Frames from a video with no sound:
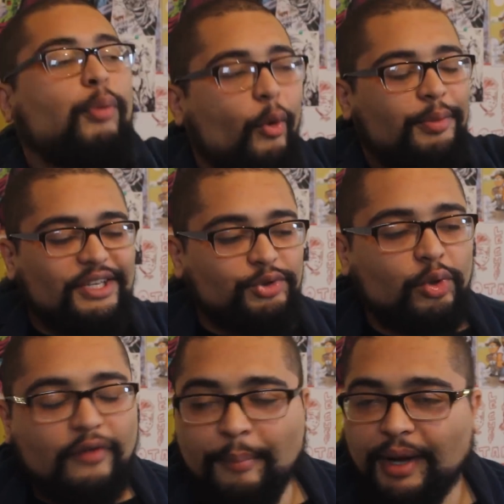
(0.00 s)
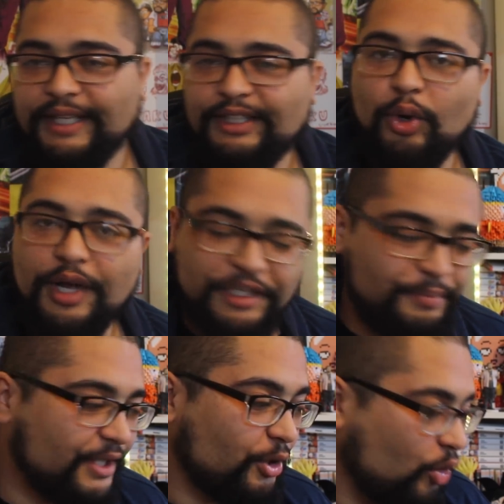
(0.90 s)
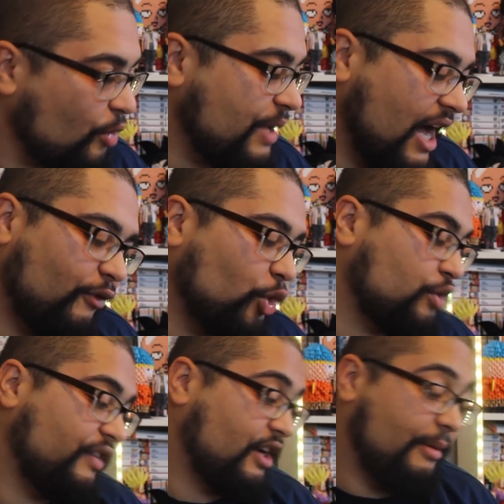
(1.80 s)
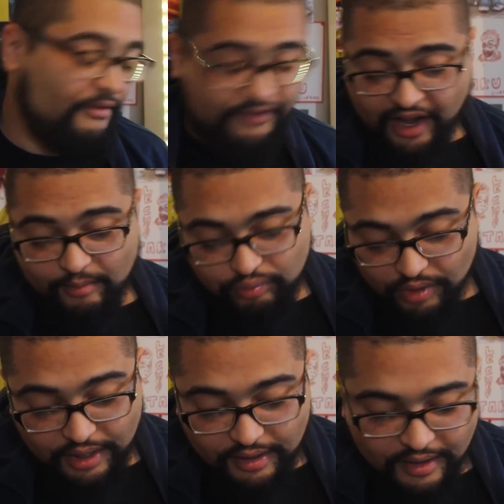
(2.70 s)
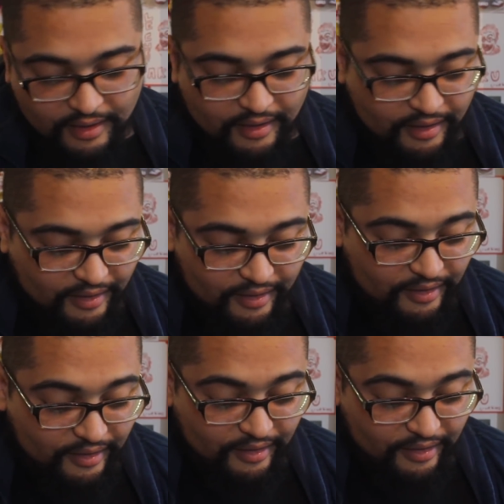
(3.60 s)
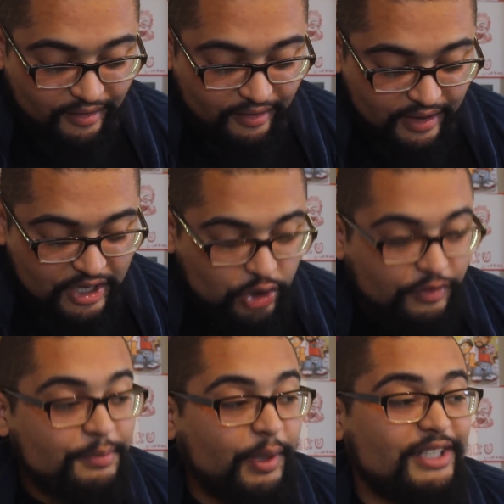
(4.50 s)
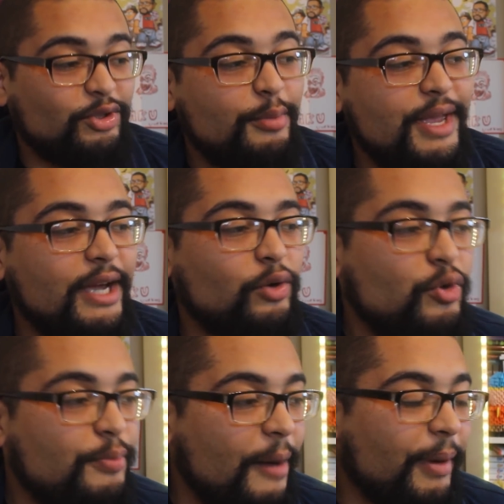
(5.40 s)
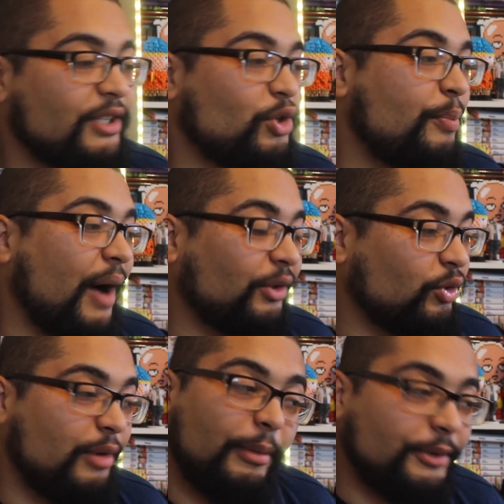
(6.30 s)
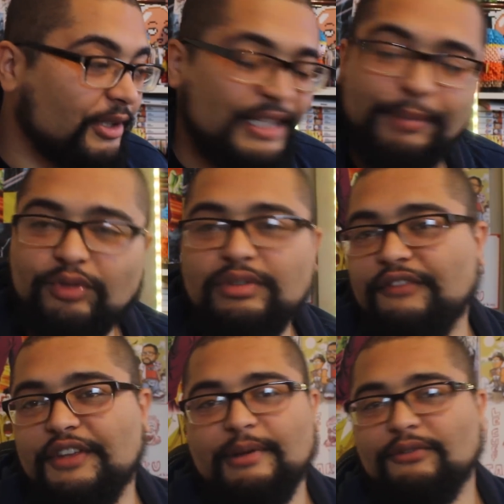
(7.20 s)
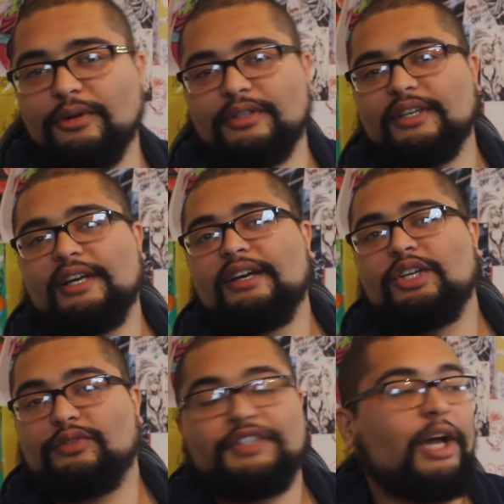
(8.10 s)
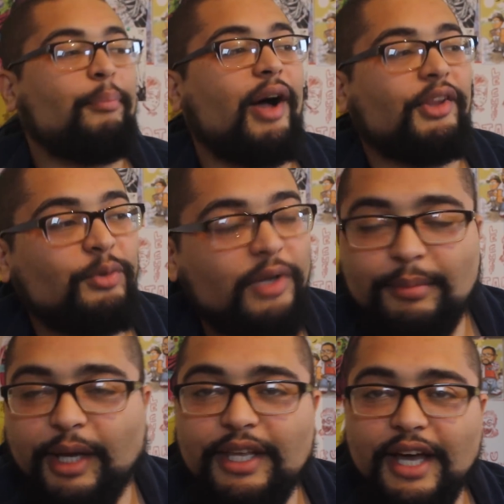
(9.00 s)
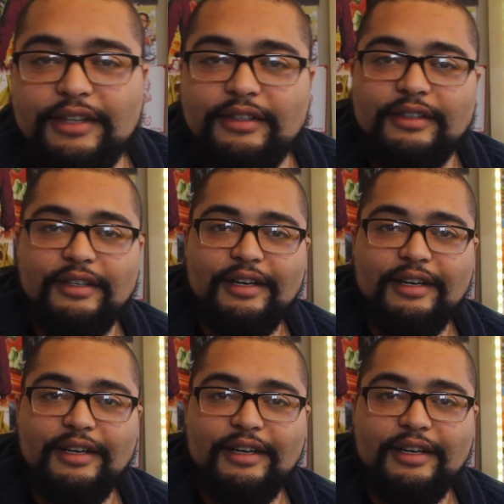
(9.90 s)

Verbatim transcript: Bon, bien sûr, on va parler de Gohan et Piccolo, mais avant, je vais quand même faire un point. Euh, j'ai envie de presque mea culpa, presque pardon, mais en même temps, c'est pas tout à fait de ma faute. J'ai envie de dire pardon, Ribrian.